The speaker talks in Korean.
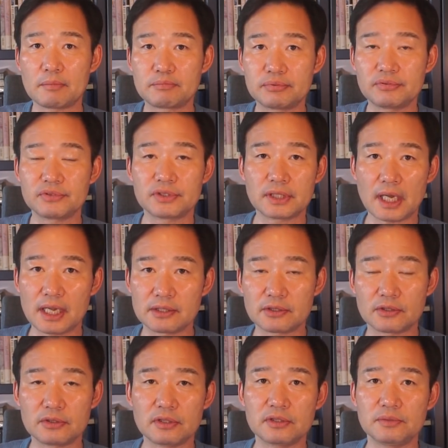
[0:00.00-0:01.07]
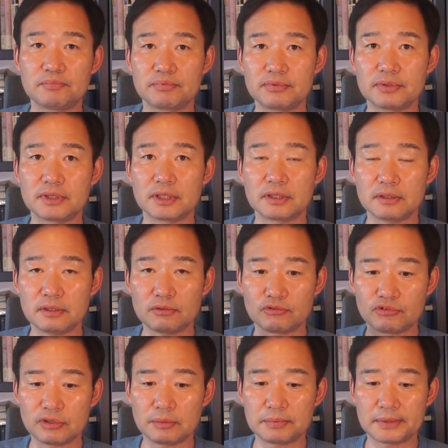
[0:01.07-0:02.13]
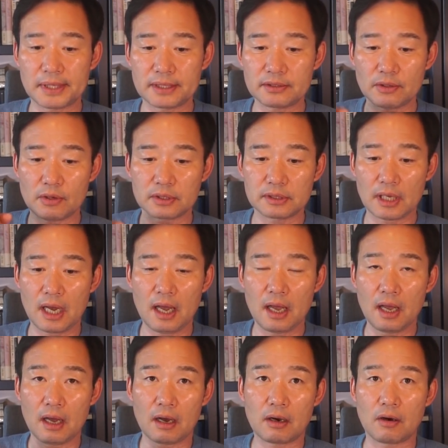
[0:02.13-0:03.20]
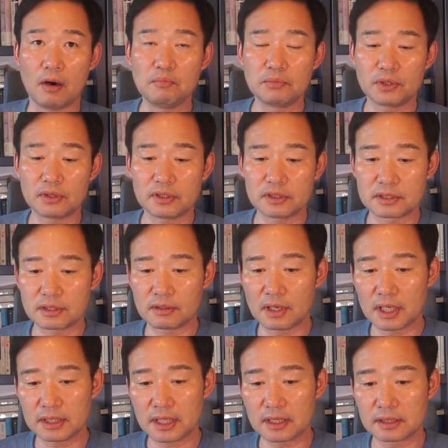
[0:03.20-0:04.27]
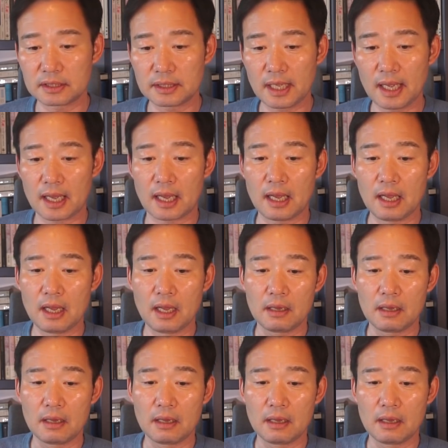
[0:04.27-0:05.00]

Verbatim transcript: 부지가 있어서 그 부지를 구입을 해서 거기다 어, 건물을 지어야 되는데